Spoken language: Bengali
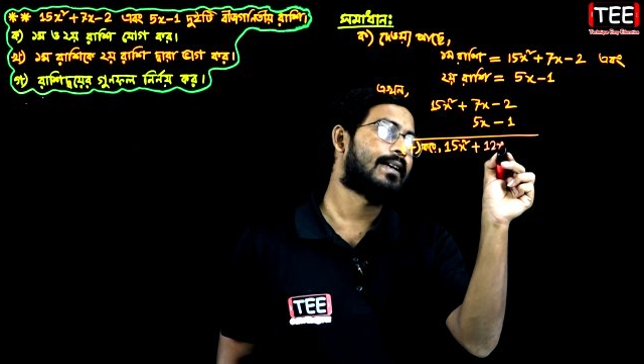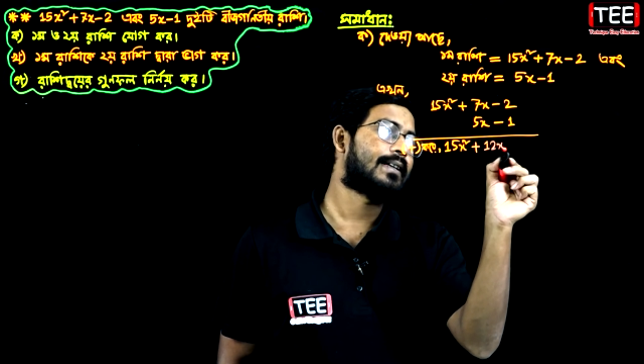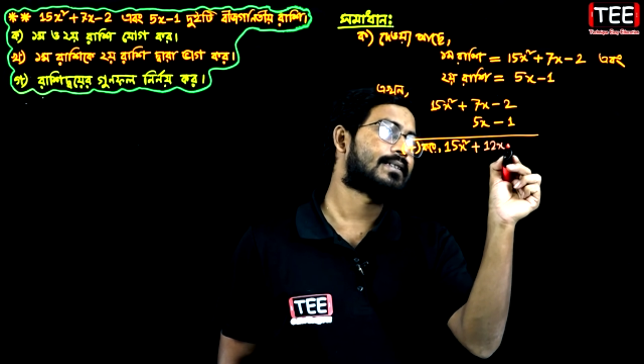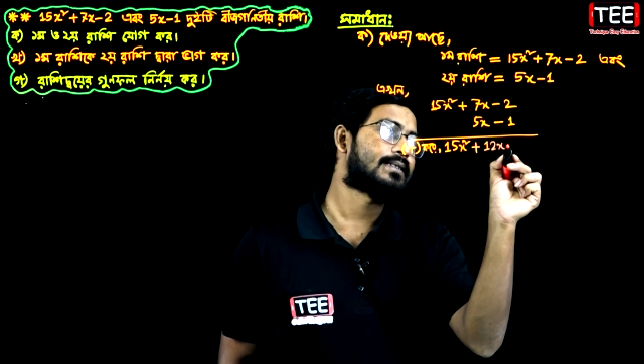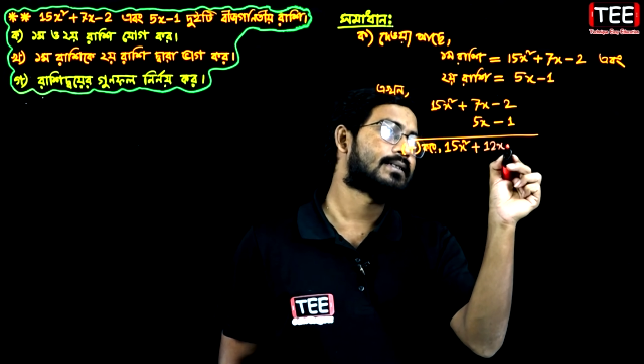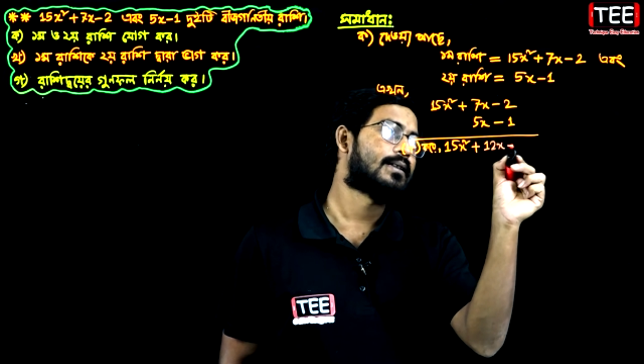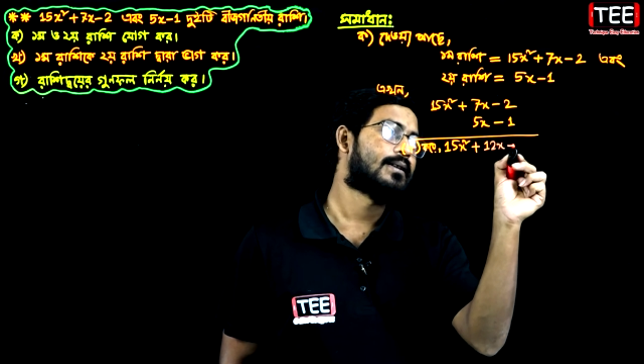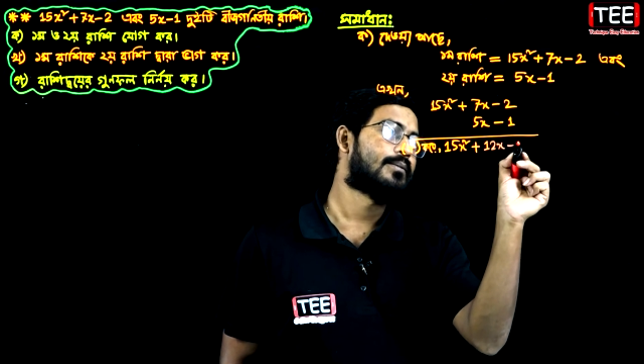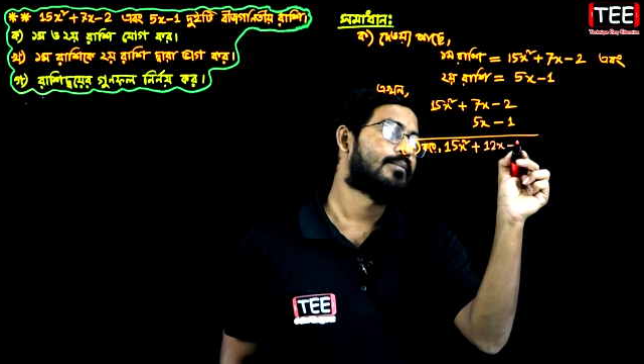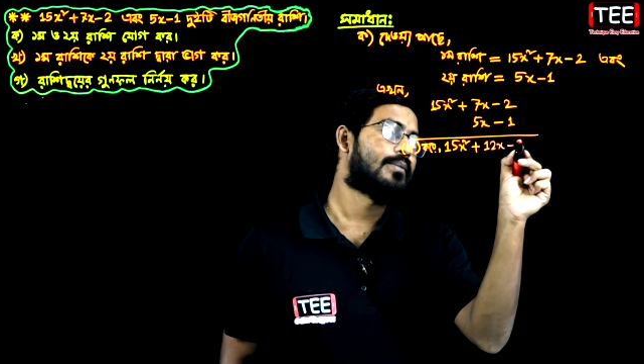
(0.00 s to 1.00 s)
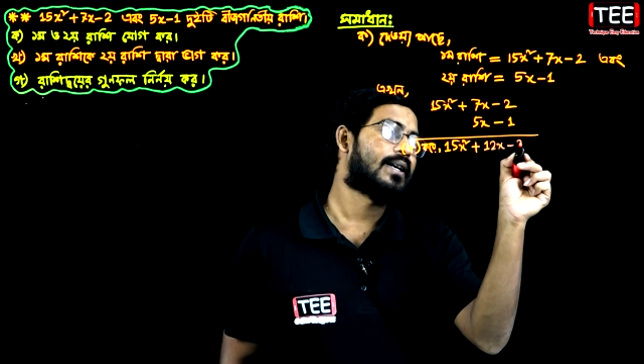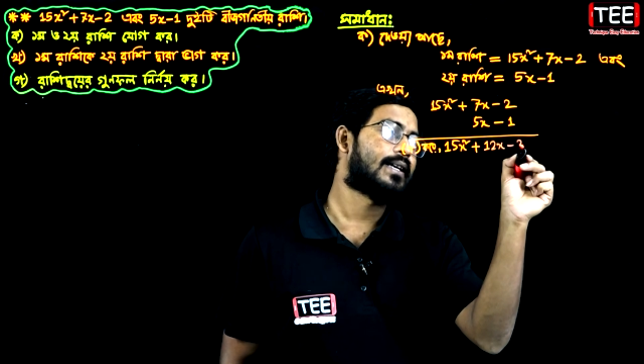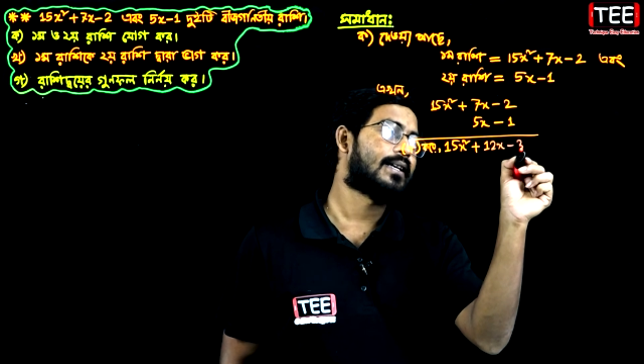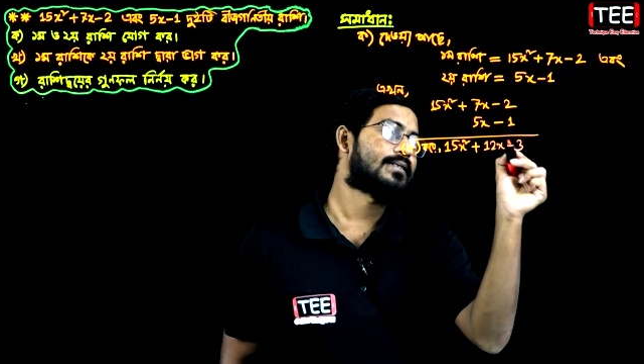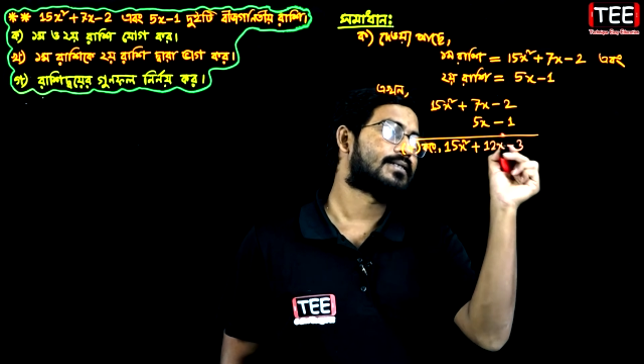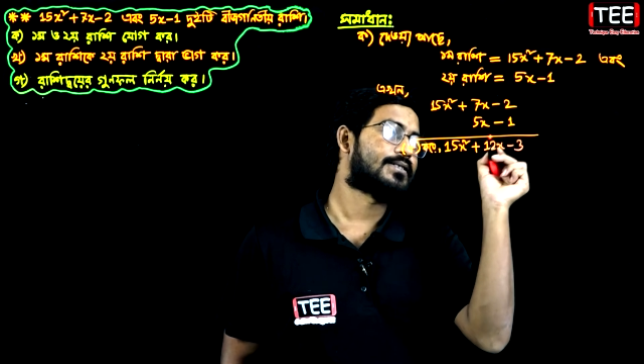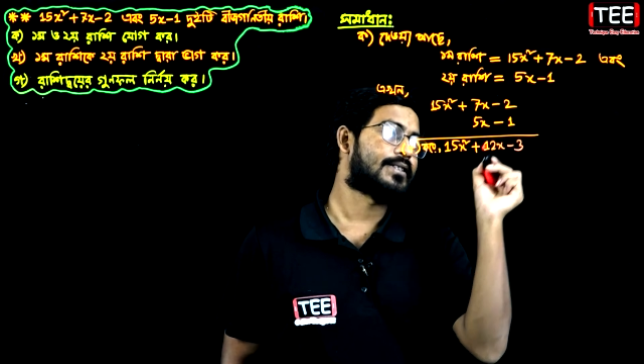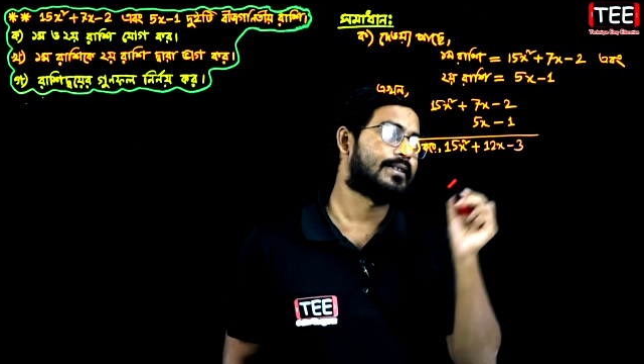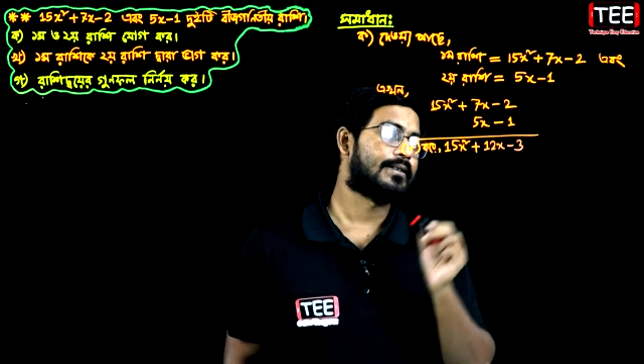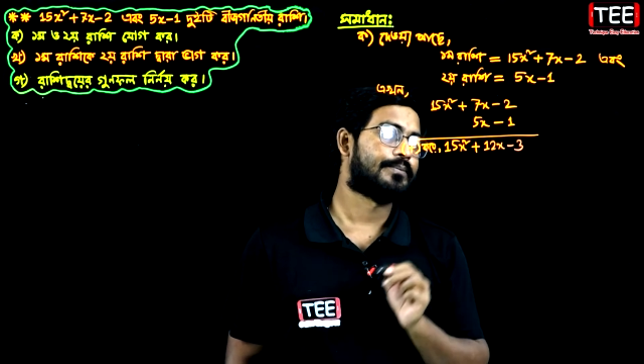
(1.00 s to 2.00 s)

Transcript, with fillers: এক্স মাইনাস থ্রি